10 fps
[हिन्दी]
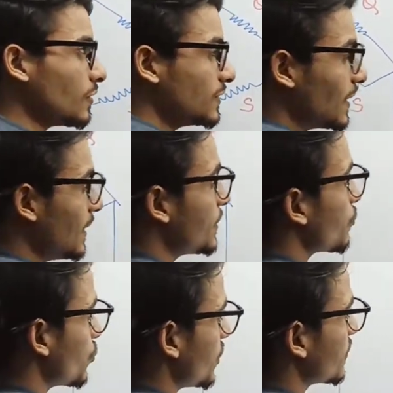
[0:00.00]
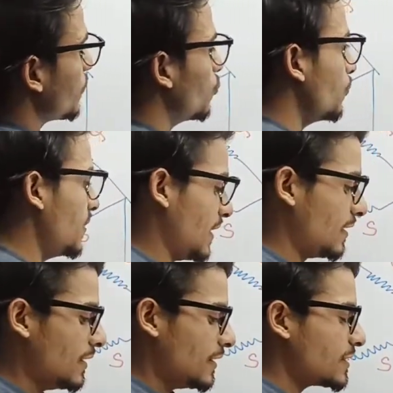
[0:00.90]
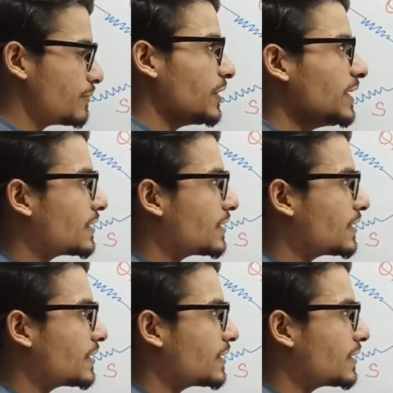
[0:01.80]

यही इस क्वेश्चन की खूबी है इस पर